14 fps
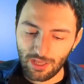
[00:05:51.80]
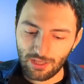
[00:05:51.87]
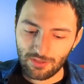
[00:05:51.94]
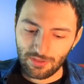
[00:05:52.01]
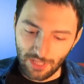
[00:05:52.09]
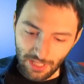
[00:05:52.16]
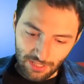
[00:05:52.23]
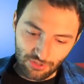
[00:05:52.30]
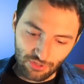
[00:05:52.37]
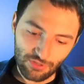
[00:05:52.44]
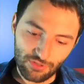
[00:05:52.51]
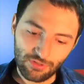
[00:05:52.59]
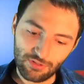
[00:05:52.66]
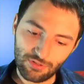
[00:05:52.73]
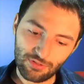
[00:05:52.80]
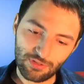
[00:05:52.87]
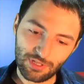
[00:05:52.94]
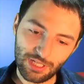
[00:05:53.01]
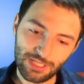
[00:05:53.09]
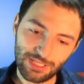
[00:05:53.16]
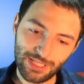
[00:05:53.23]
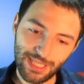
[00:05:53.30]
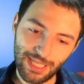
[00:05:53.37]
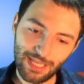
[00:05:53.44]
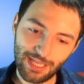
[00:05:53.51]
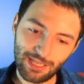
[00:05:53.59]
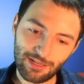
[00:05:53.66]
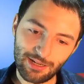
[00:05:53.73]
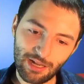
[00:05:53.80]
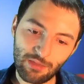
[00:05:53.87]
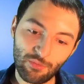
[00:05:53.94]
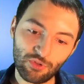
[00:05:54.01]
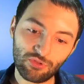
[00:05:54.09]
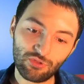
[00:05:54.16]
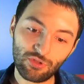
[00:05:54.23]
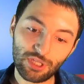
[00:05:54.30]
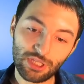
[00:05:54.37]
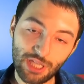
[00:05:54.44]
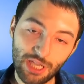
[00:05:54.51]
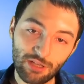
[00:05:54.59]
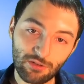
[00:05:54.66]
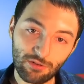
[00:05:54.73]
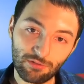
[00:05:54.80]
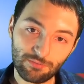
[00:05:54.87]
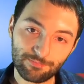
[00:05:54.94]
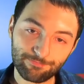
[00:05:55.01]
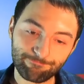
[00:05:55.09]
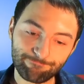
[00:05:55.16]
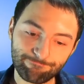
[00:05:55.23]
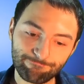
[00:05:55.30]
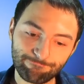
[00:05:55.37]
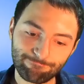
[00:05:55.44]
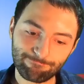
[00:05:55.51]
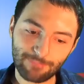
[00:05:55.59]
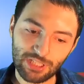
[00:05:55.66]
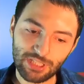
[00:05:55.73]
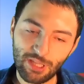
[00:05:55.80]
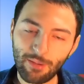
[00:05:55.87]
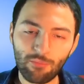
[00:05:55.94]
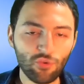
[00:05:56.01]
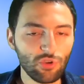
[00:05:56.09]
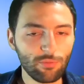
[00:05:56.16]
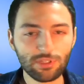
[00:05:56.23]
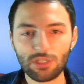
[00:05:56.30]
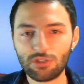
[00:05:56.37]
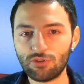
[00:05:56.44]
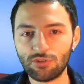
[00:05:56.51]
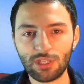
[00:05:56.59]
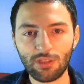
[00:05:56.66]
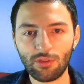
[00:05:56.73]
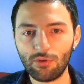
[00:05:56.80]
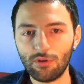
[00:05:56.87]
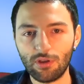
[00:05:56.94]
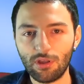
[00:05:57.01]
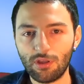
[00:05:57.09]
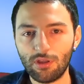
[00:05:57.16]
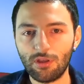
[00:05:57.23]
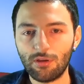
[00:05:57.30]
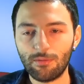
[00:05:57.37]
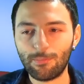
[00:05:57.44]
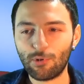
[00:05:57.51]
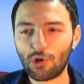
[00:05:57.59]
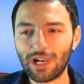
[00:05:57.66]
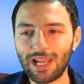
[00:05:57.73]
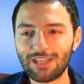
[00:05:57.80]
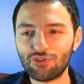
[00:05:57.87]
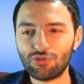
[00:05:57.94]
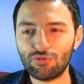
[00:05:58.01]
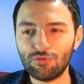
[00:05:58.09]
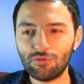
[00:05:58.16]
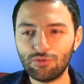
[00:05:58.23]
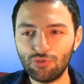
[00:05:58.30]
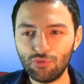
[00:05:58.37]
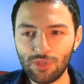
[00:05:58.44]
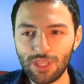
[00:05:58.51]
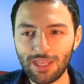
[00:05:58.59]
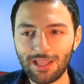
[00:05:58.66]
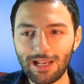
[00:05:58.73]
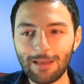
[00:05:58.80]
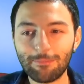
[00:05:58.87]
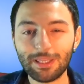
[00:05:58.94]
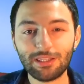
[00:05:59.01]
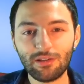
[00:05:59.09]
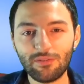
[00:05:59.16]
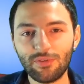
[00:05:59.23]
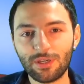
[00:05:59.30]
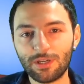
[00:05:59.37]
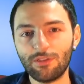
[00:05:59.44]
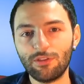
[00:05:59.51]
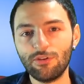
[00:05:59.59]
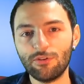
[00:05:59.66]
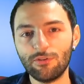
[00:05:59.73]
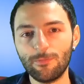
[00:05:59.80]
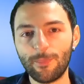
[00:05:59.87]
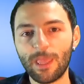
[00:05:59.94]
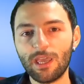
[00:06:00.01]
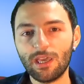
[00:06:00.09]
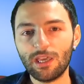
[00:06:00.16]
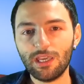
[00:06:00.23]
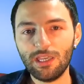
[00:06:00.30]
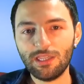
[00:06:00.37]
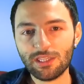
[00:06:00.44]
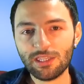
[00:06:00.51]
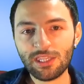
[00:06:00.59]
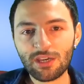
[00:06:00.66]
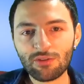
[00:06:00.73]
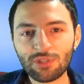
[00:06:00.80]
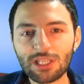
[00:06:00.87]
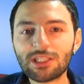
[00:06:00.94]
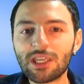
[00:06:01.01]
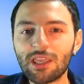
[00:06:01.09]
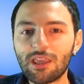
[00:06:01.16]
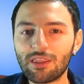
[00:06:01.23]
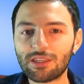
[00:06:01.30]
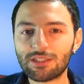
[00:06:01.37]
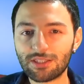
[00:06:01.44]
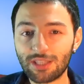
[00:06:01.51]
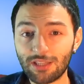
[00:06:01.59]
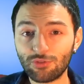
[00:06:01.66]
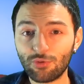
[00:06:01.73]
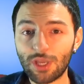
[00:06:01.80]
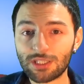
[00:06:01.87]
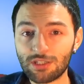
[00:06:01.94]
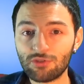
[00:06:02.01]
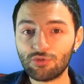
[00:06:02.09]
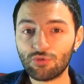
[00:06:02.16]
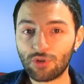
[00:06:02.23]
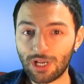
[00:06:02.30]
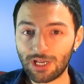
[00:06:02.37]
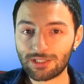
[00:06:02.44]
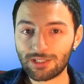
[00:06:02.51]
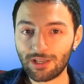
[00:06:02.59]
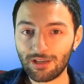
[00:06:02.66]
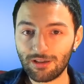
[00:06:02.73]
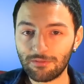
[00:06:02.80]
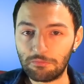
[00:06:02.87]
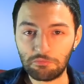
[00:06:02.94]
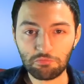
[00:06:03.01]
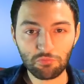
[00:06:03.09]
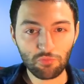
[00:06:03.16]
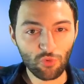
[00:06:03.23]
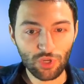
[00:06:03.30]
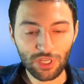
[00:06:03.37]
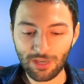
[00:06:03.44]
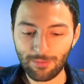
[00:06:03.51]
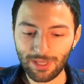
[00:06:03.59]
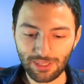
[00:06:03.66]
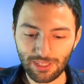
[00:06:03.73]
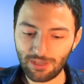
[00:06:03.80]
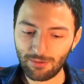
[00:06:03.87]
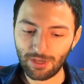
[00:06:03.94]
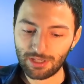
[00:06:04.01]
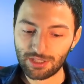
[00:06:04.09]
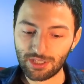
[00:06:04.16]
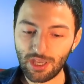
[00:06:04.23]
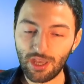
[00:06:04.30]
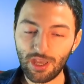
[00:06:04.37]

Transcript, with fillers: De hecho, este Raimondo di Sangro estaba muy obsesionado por la estructura de la petrificación y tenía una serie de estatuas en su casa muy llamativas.